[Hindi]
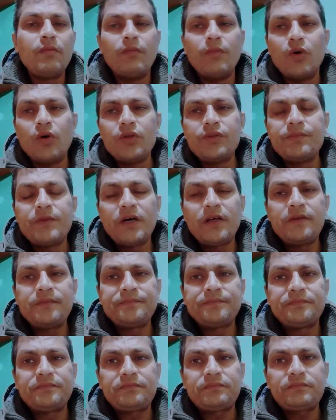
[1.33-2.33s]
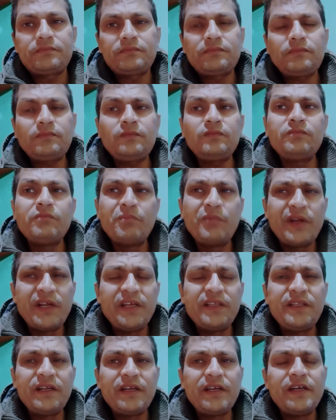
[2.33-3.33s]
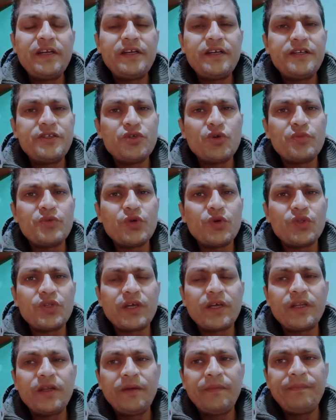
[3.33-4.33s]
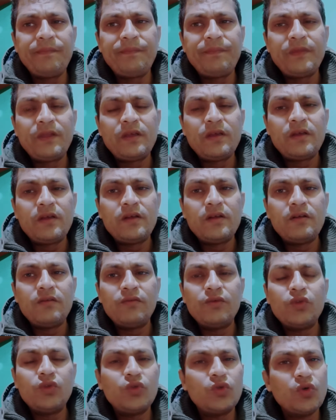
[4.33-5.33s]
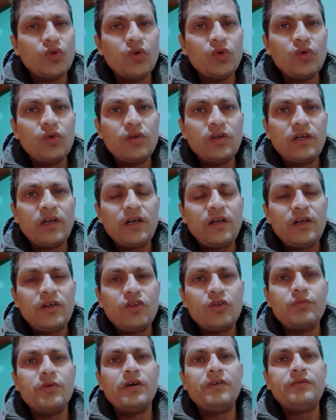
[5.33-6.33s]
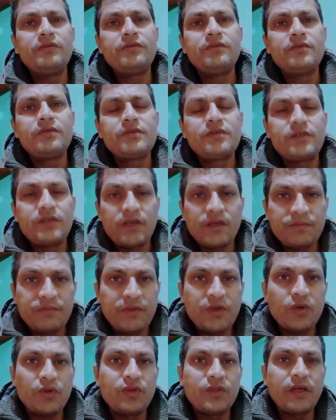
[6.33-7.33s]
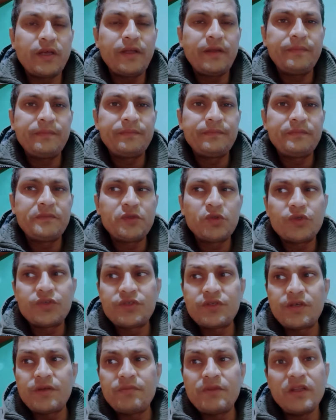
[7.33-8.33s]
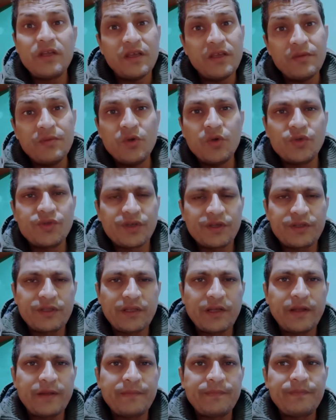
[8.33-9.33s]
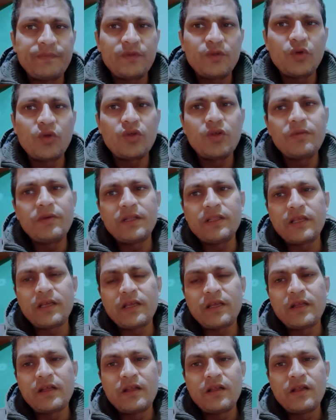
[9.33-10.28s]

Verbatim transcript: बहुत बार प्रेत रिलेटेड जो भी होता है ना वो दो लोगों का अनुभव सेम भी होता है और सेम नहीं भी हो सकता है दोनों ही बातें हैं